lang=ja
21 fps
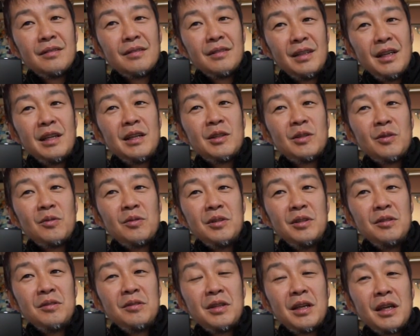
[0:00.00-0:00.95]
ね導
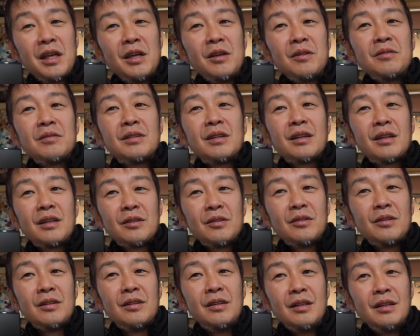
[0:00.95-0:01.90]
入できるんだけ
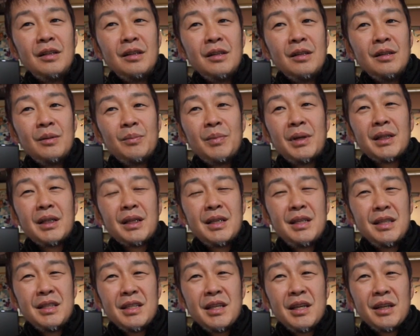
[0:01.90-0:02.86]
どまた
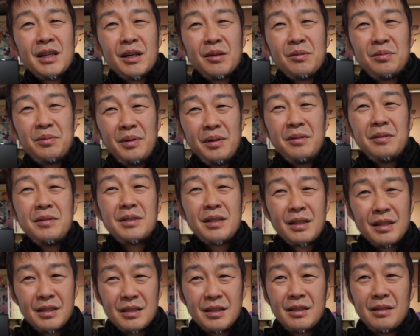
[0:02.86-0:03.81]
機材が増える
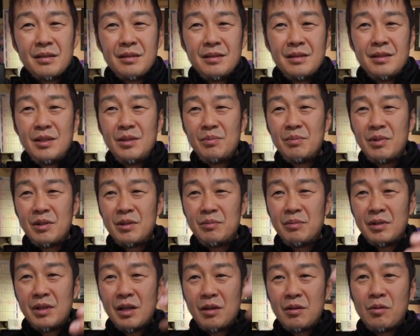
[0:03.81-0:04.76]
じゃないですかジンバル
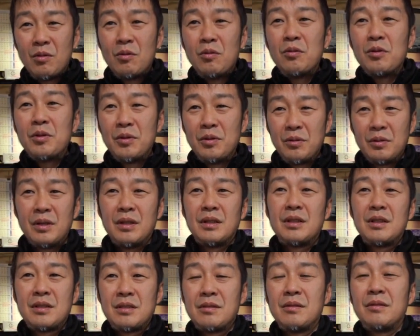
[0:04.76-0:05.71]
も結構大行なん
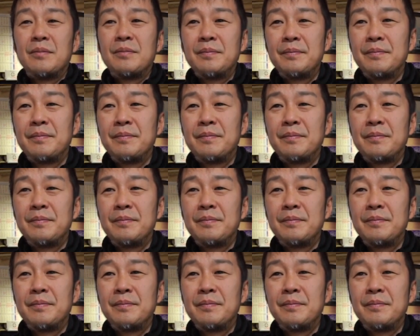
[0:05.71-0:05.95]
ですよ